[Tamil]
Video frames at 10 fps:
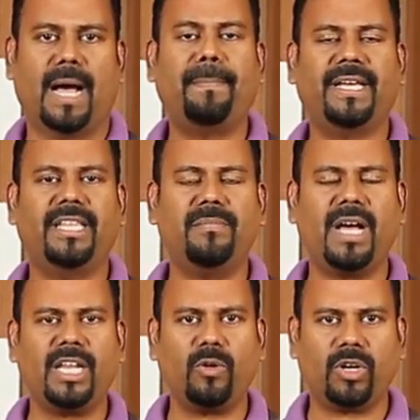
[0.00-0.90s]
அப்போ இது
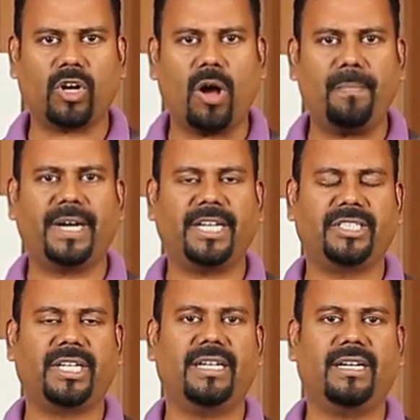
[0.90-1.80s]
மாதிரி ஒரு
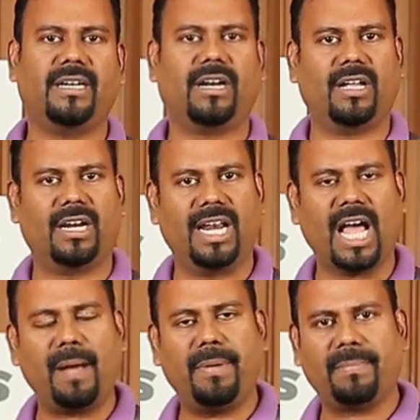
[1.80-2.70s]
காம்படிஷன்
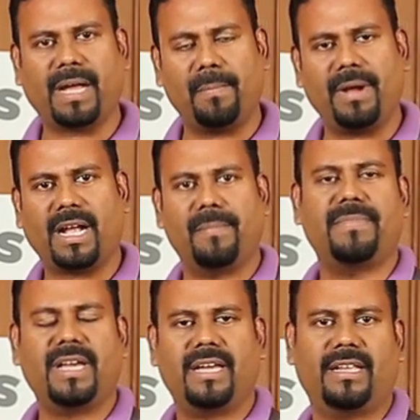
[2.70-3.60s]
லாபம் ரொம்ப
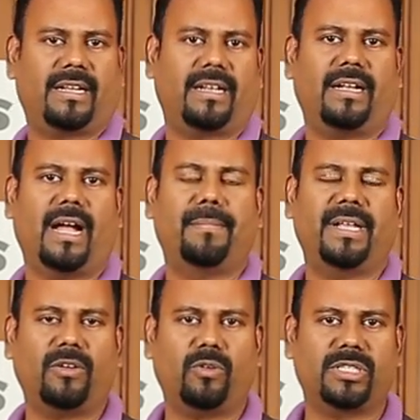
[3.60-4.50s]
கம்மியாக இருக்கு
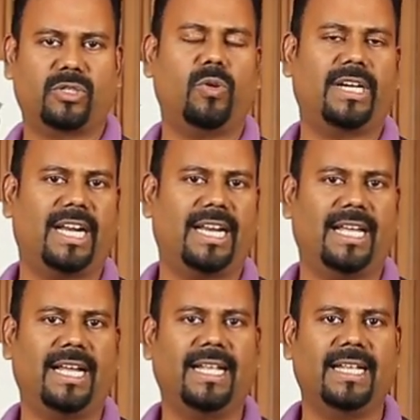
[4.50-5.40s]
அப்படிங்கிற ஒரு சூழ்நிலையில